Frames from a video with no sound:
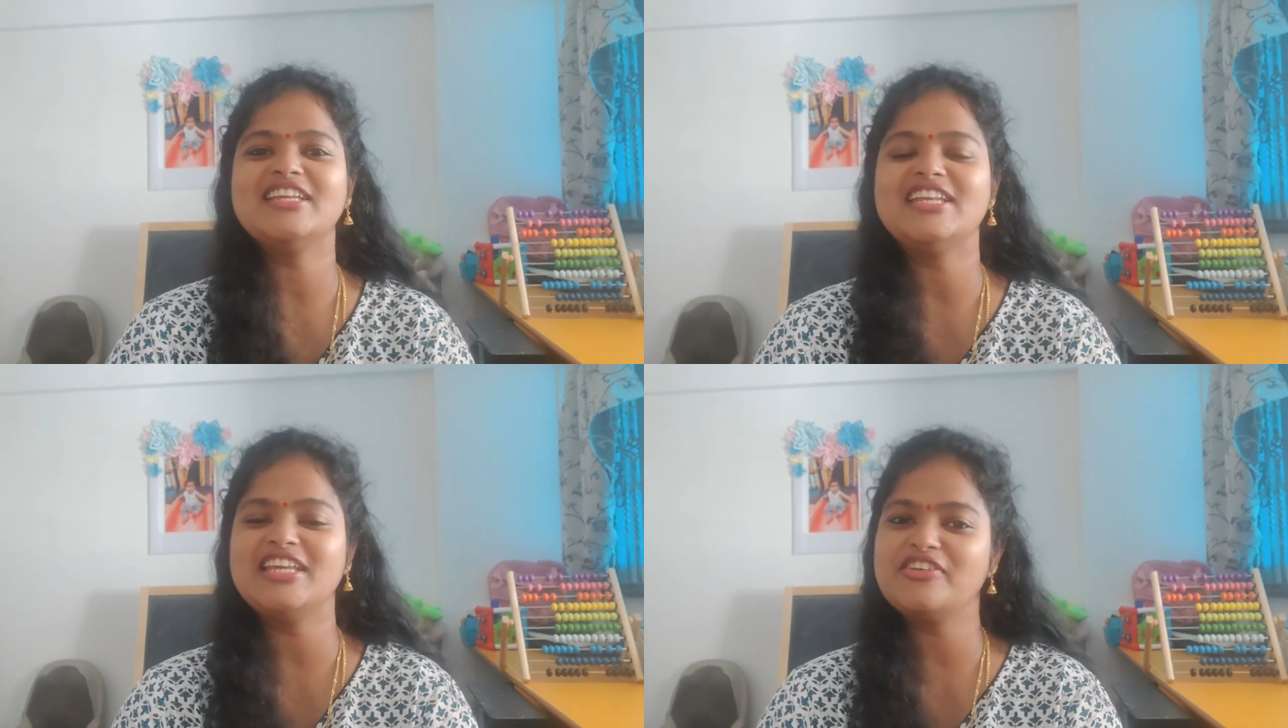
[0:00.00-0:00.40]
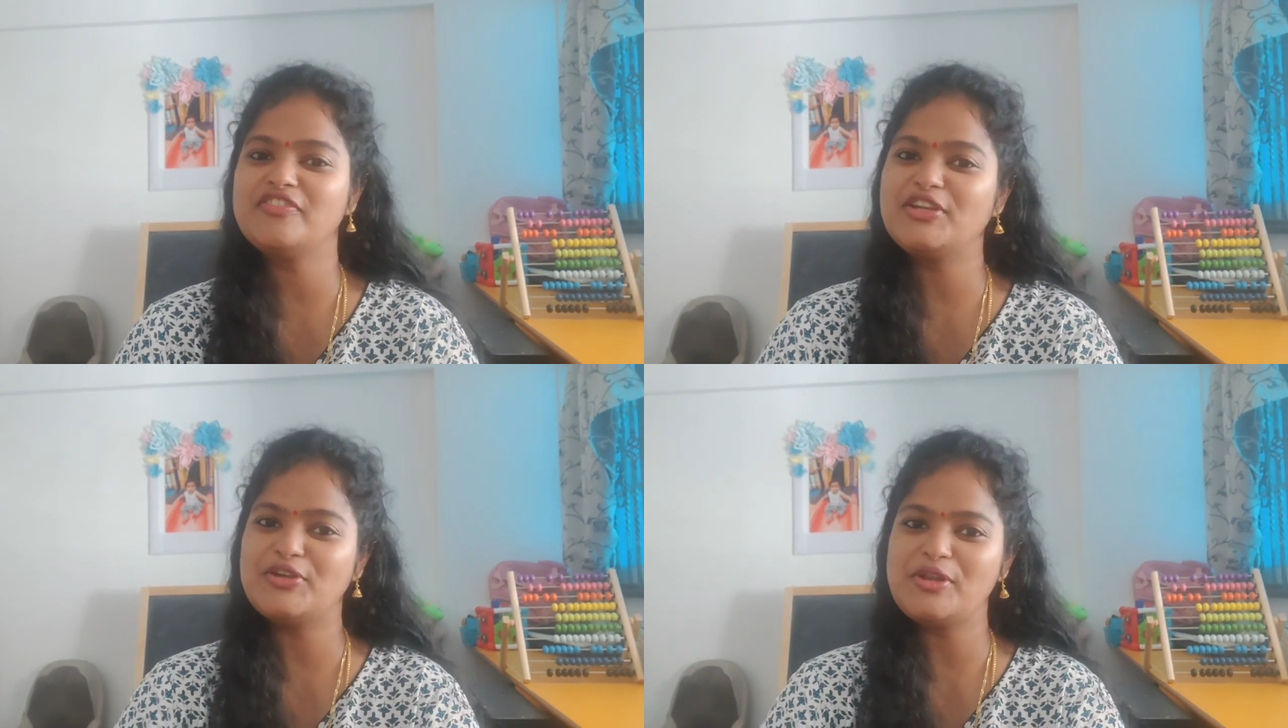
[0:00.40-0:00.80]
இன்னைக்கு
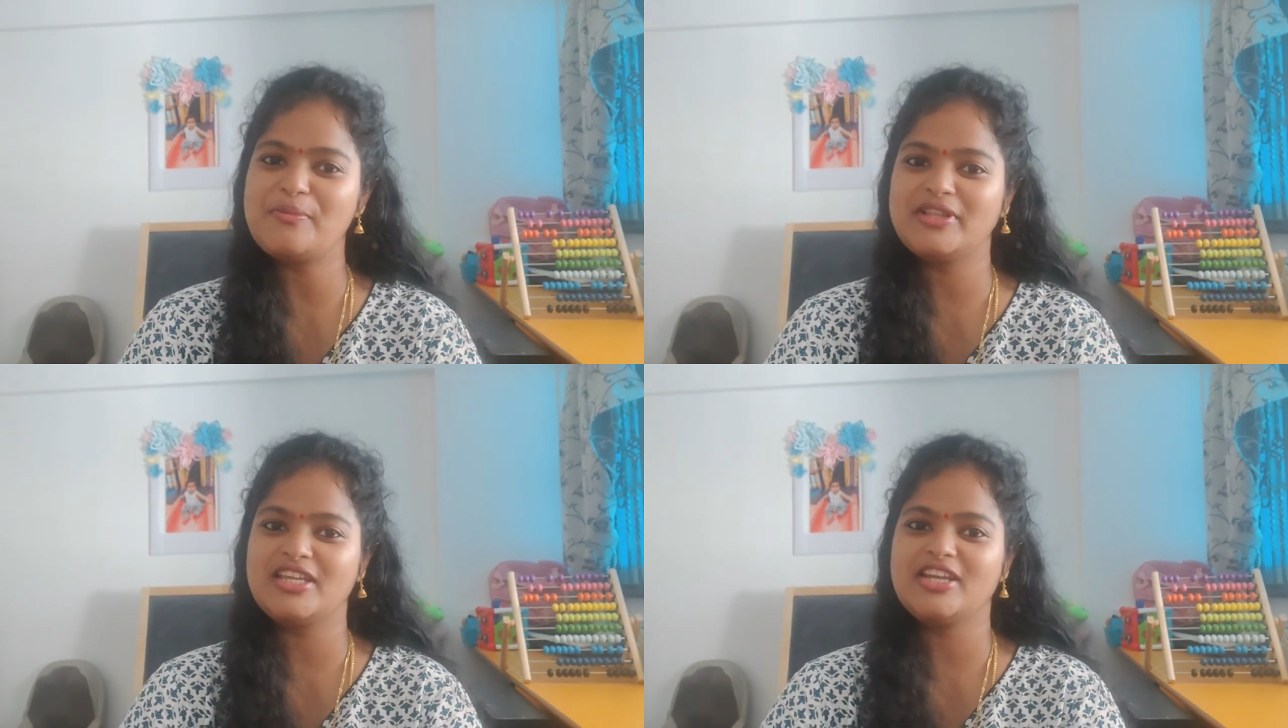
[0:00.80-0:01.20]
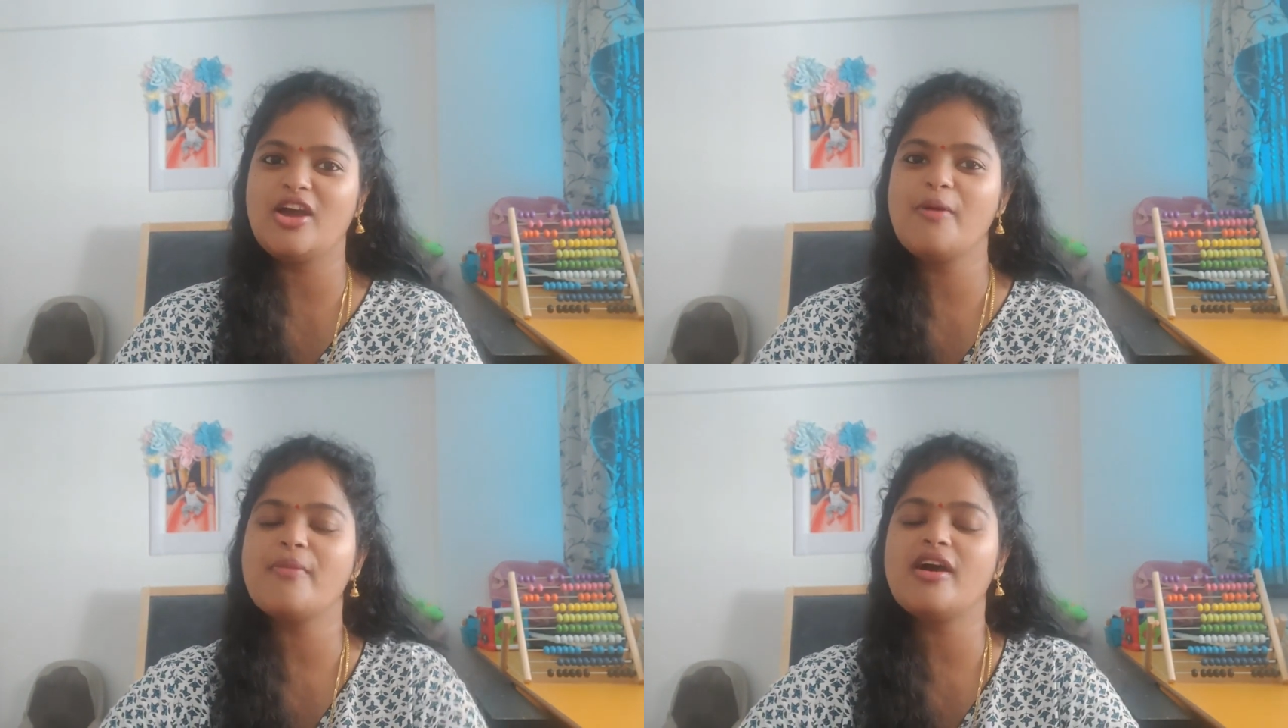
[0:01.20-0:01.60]
வீடியோவில்
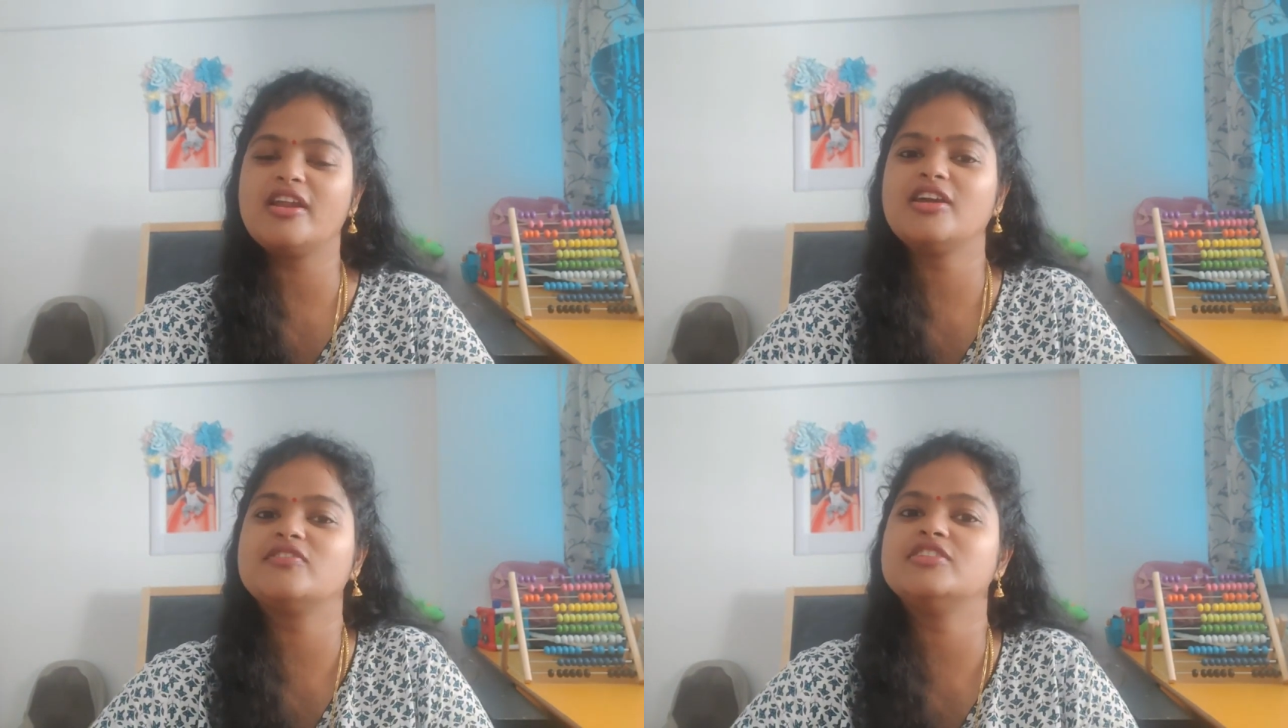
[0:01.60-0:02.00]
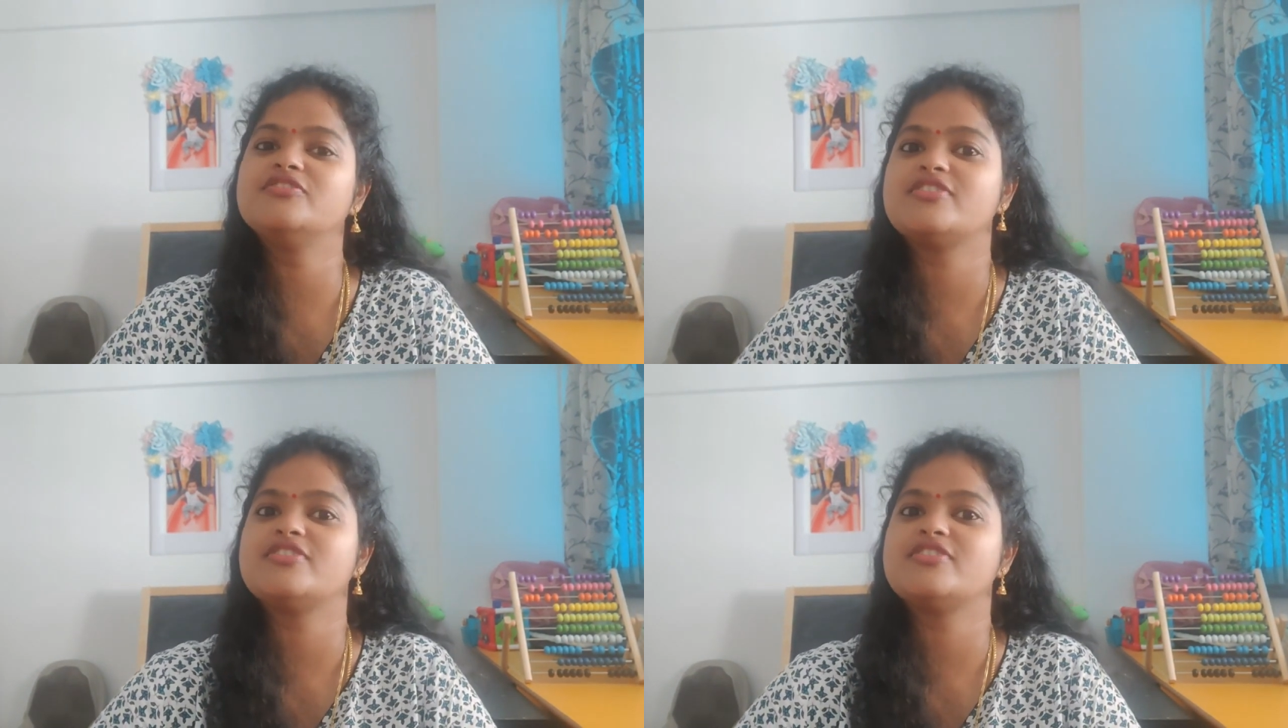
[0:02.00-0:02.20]
பார்த்தீங்கன்னா மாராக் வந்து